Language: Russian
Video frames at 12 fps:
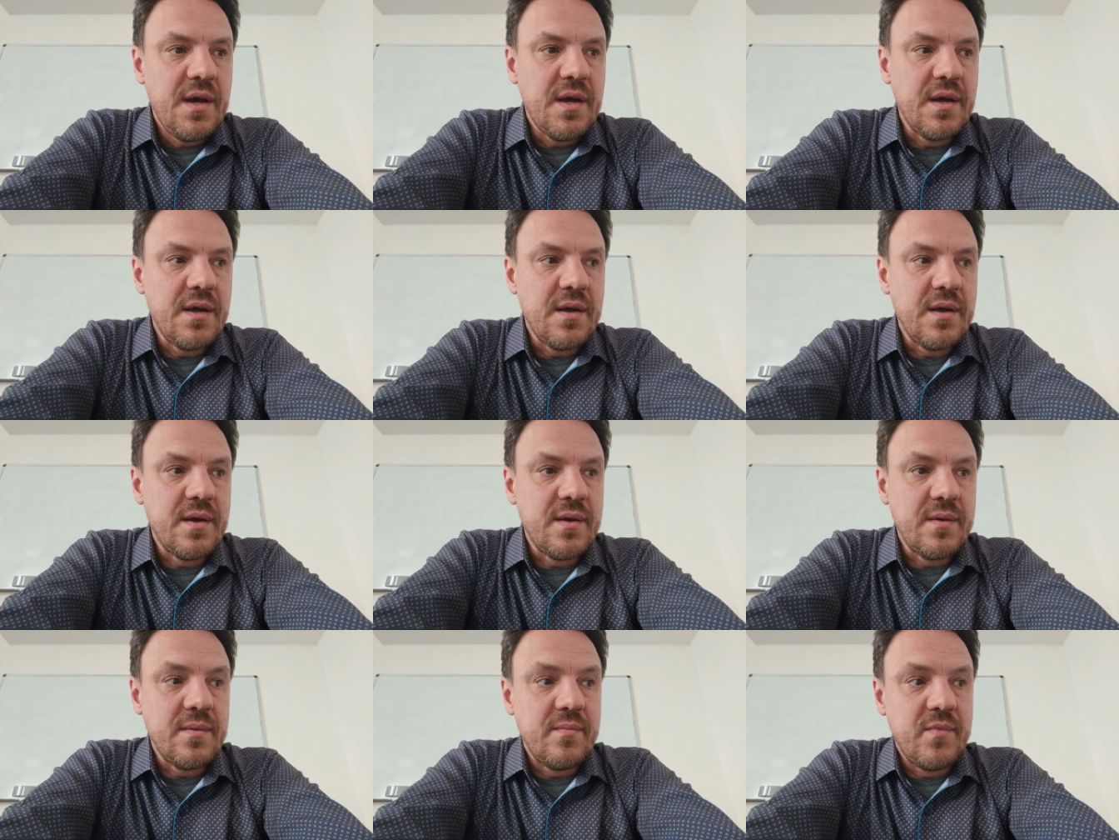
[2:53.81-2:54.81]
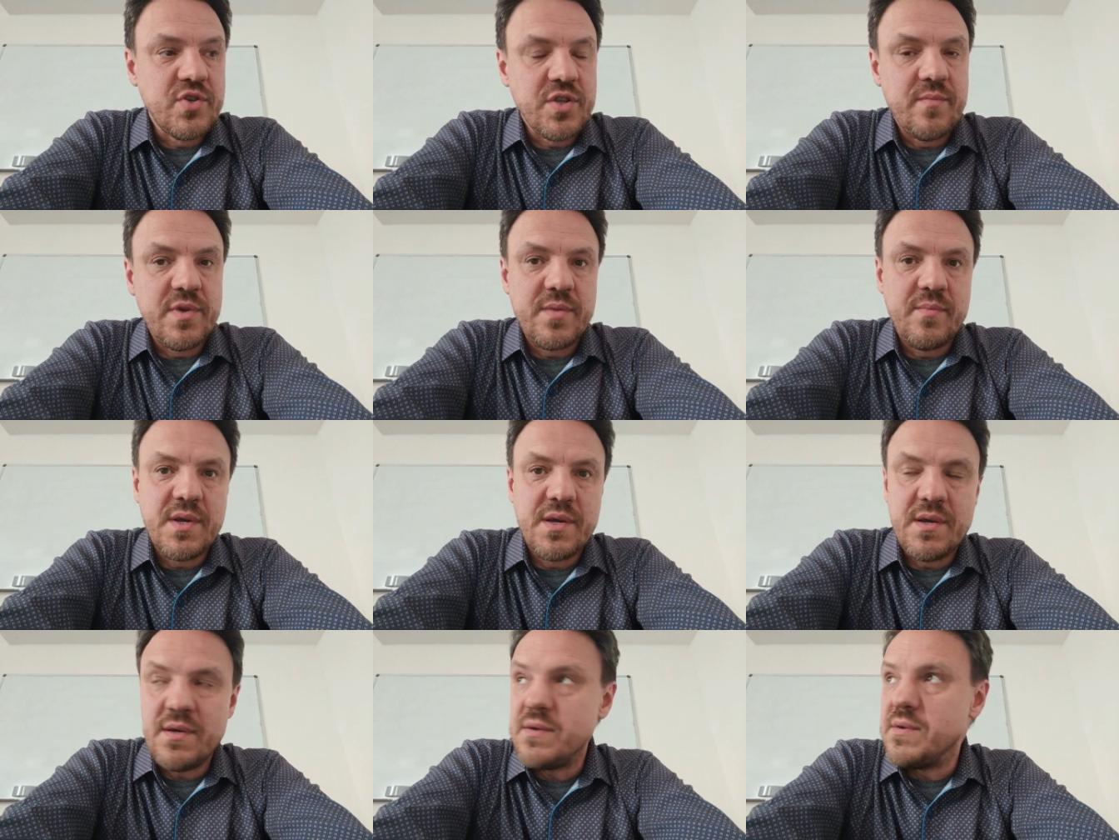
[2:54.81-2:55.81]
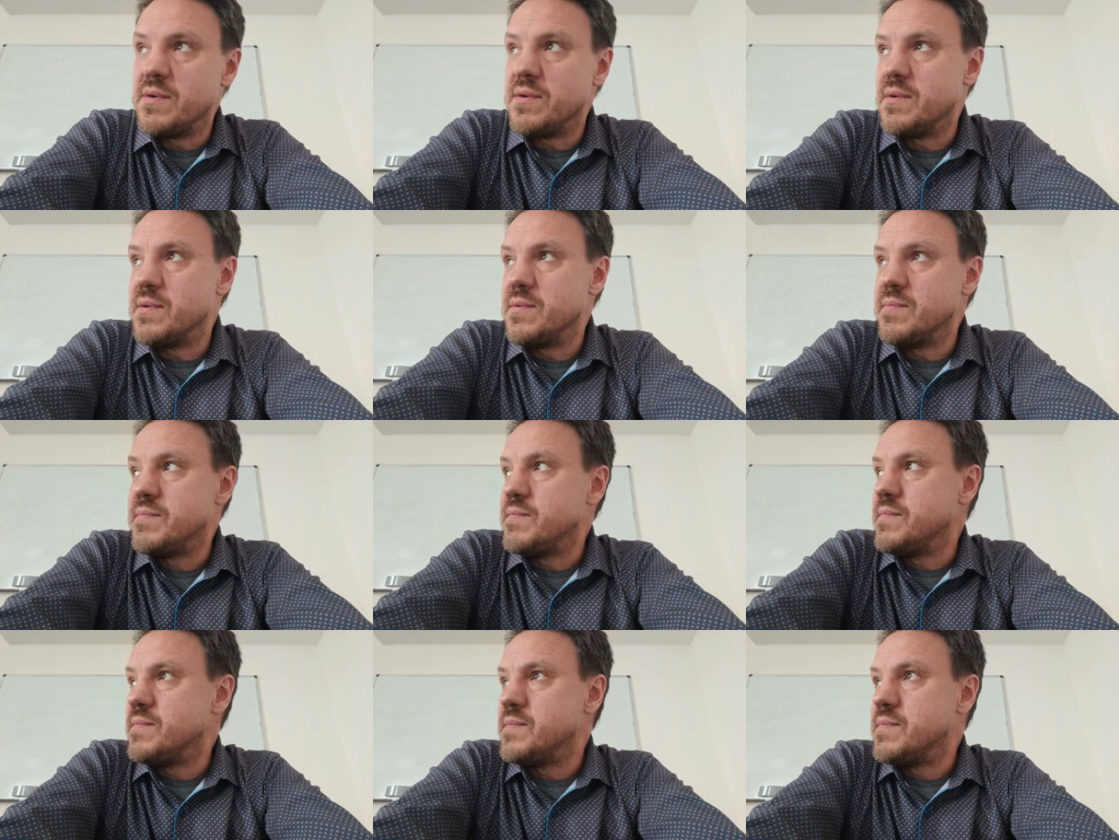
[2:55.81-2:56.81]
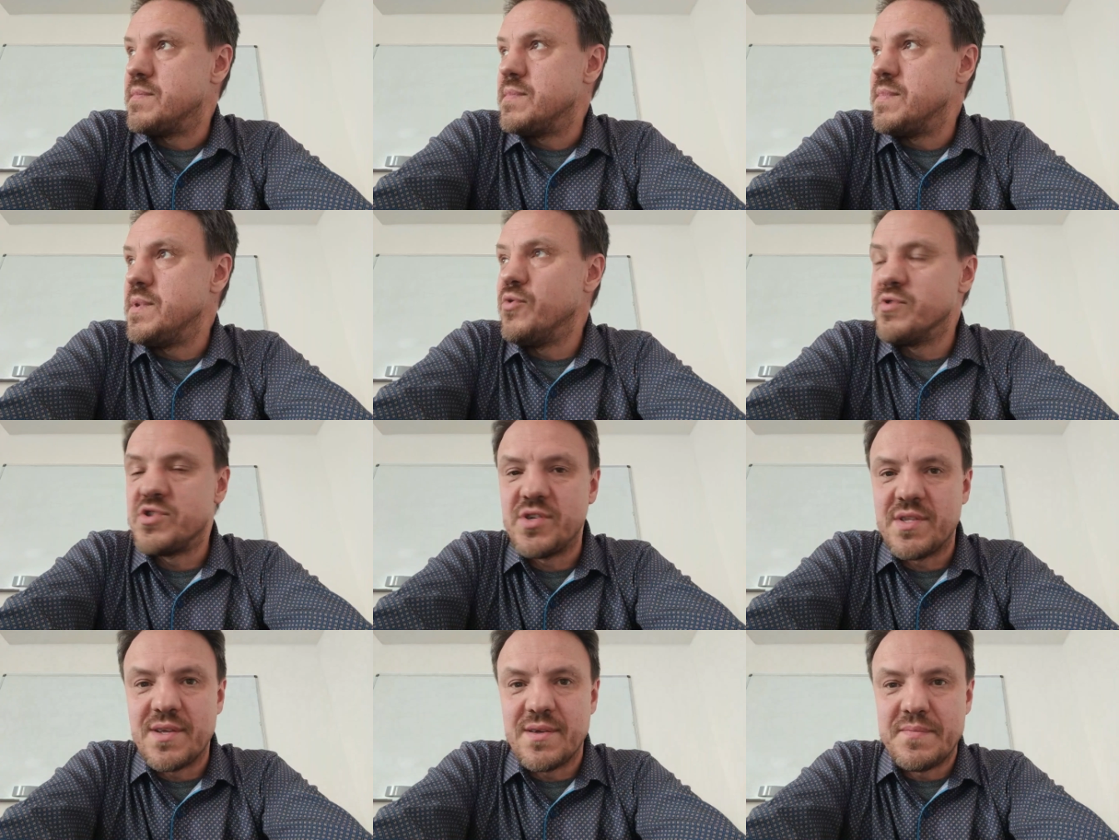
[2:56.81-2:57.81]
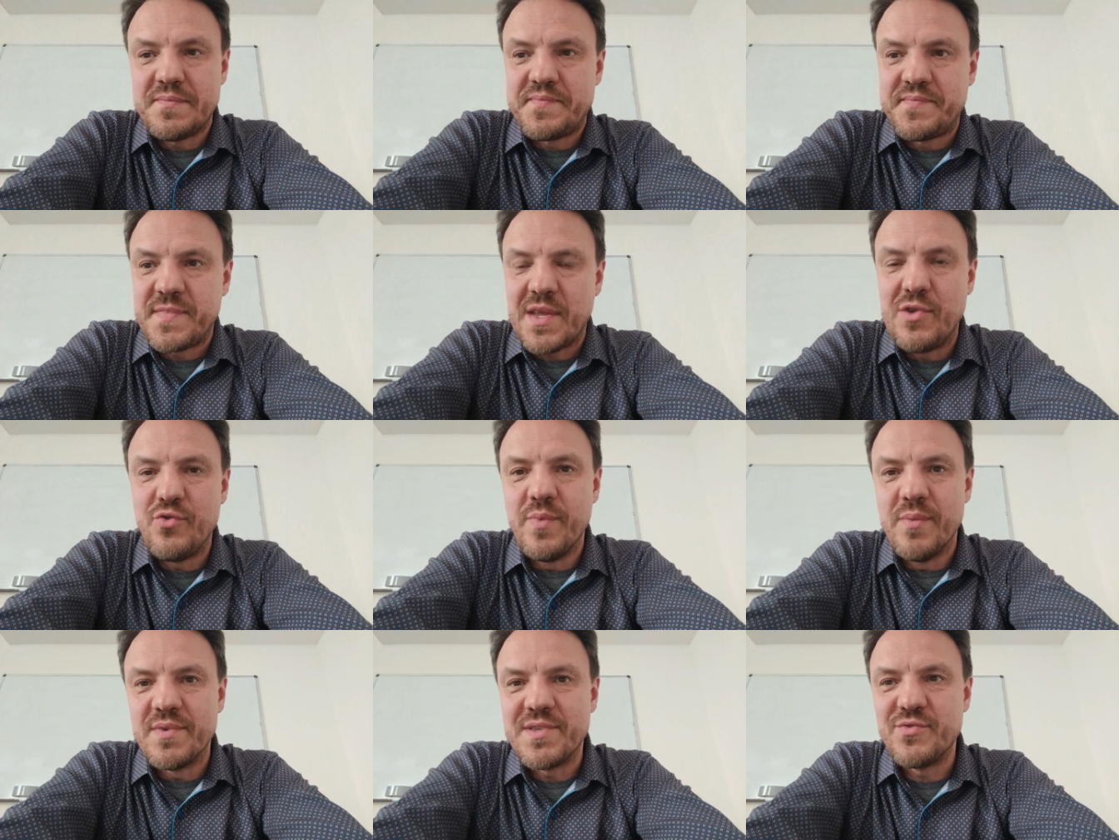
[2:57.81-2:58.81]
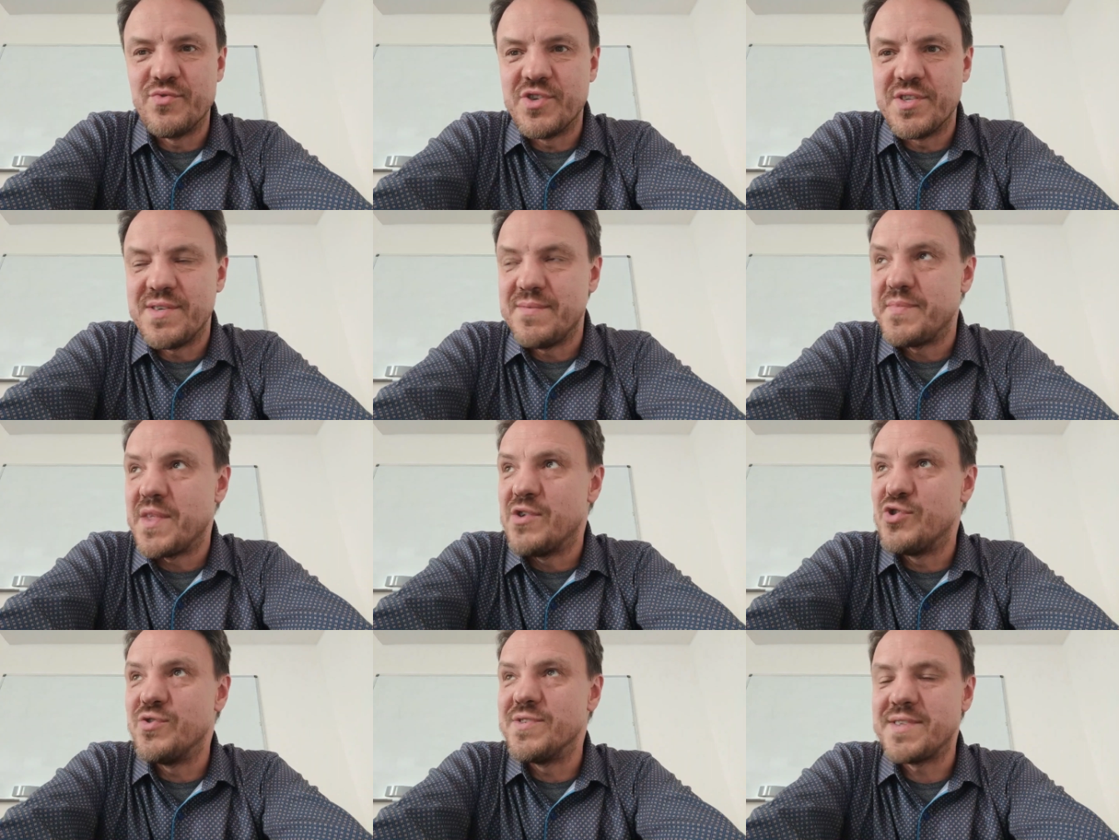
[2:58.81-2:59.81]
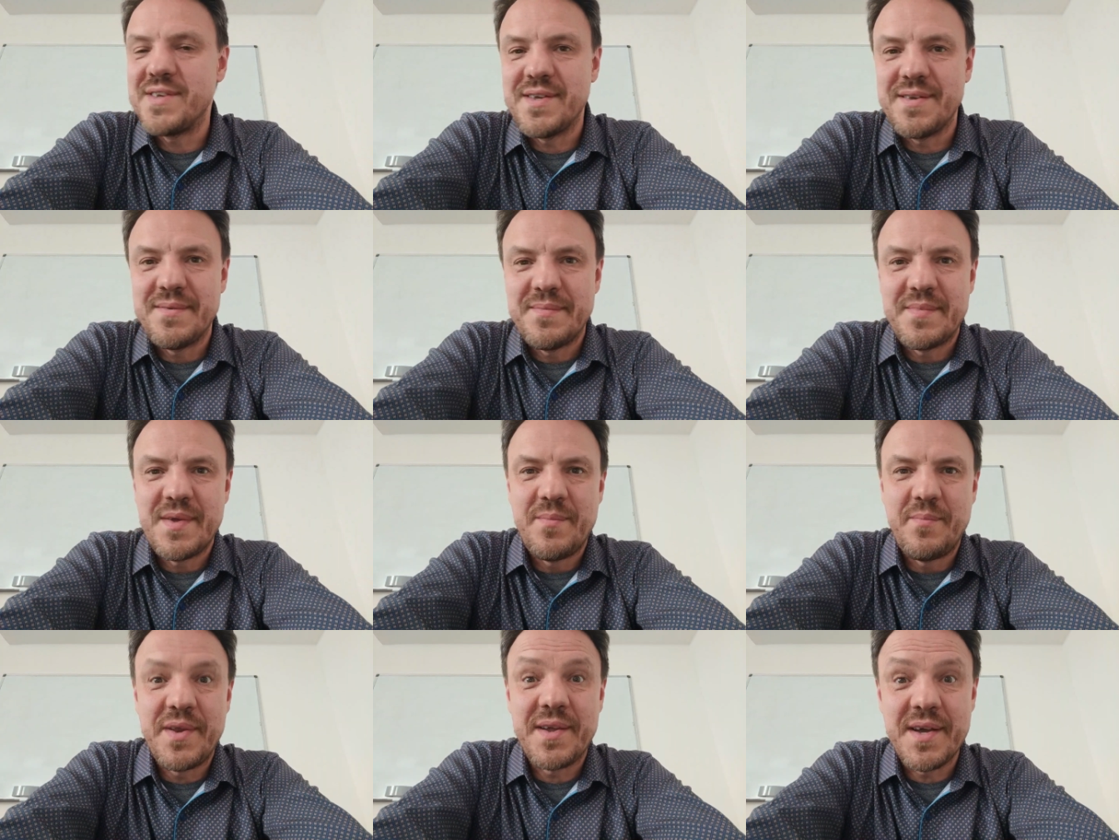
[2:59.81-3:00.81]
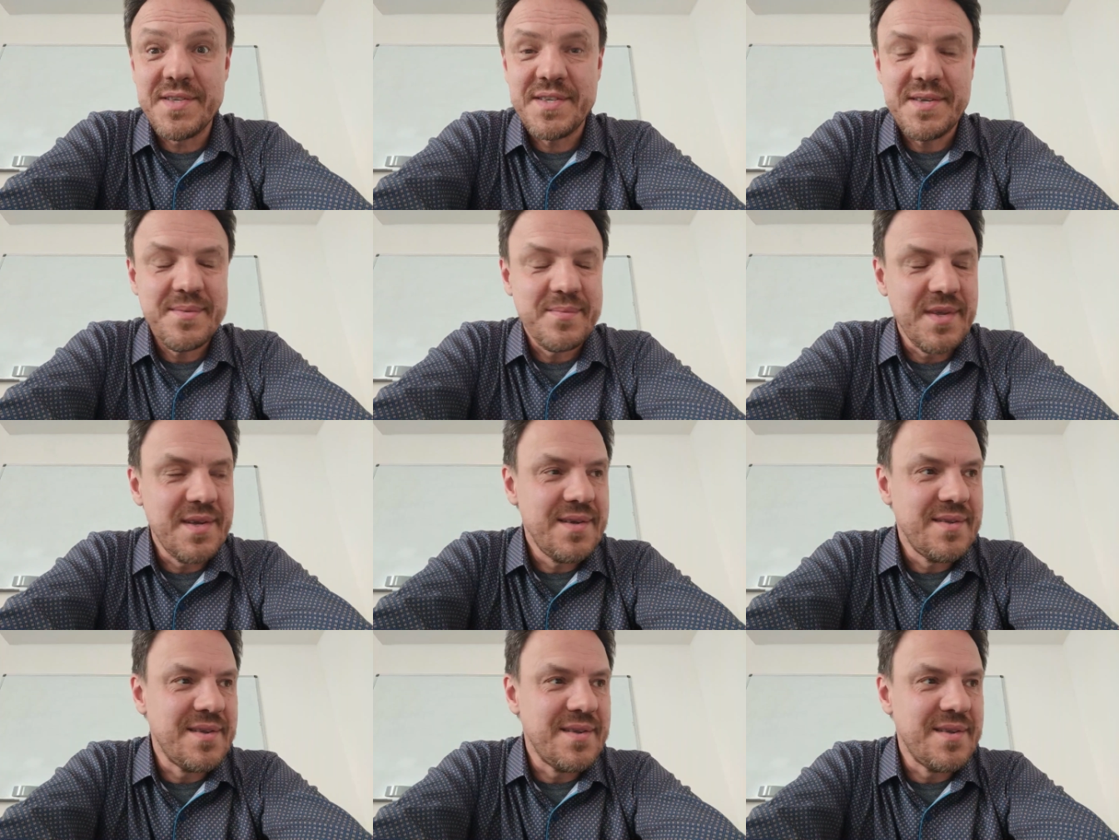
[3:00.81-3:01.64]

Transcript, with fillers: Может быть, мы не очень-то любим слушать жесткие приказы, да,